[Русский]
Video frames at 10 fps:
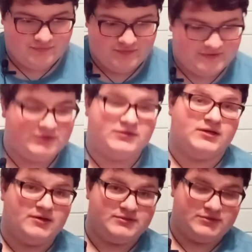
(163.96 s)
Все три
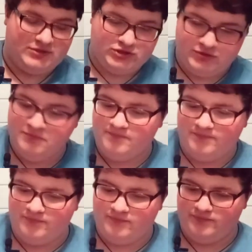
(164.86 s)
раза зашли.
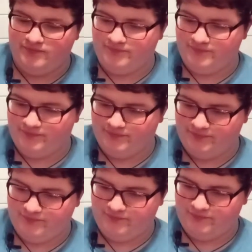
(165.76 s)

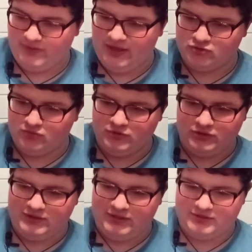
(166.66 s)
Особенно
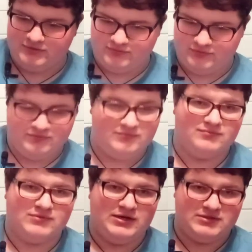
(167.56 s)
третий. Вот
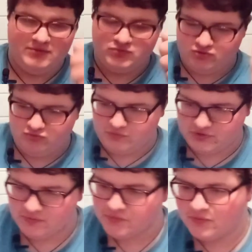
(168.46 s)
третий вообще
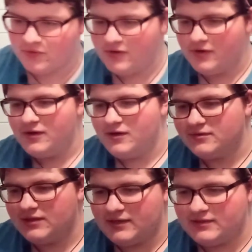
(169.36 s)
суперский был.
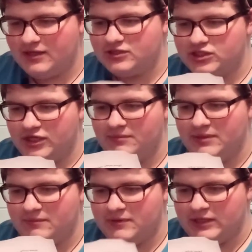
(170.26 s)
Так, дальше.
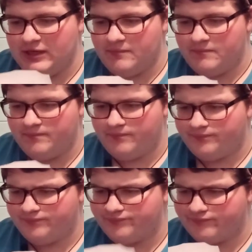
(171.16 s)
Имени меня.
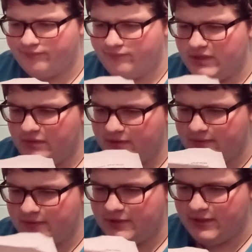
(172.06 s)
Имени
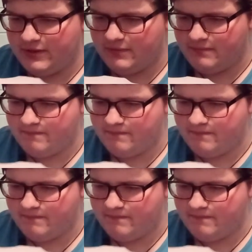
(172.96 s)
меня.